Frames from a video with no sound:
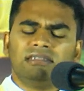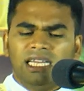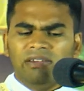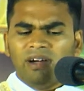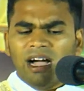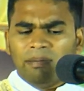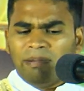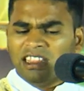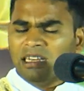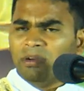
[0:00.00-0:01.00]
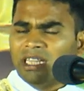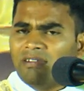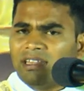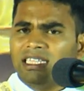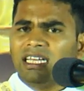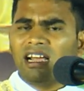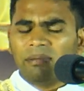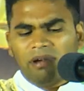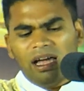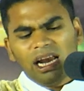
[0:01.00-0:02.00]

தெளிவாக பத்தொன்பதாவது அதிகாரம்